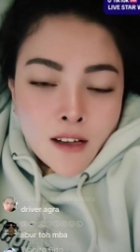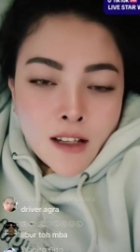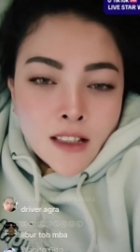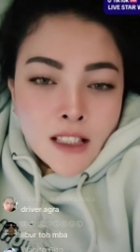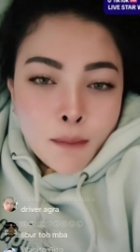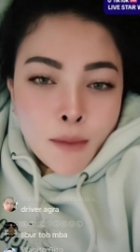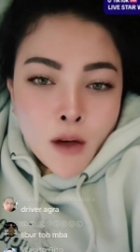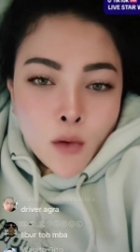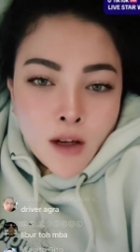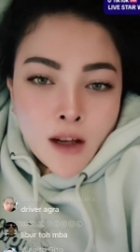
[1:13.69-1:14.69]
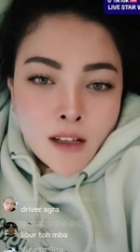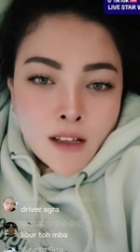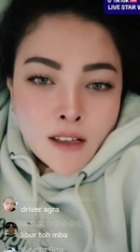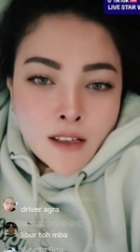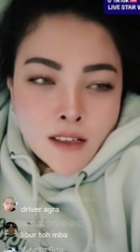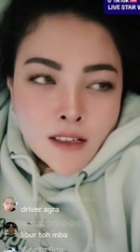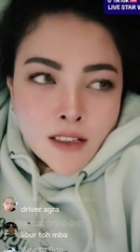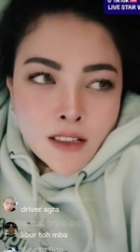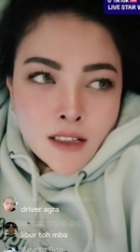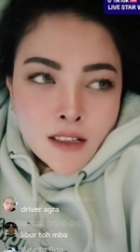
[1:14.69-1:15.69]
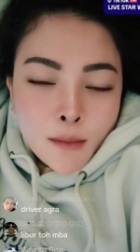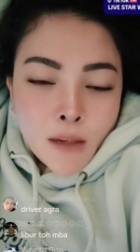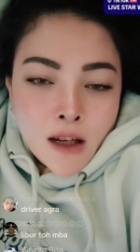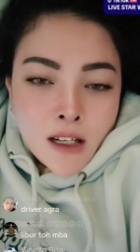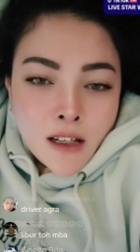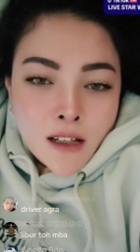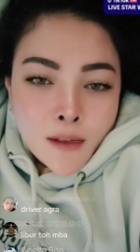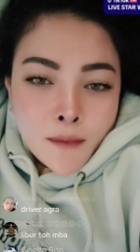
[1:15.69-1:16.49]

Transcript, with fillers: nanti bawa uh, ke Malang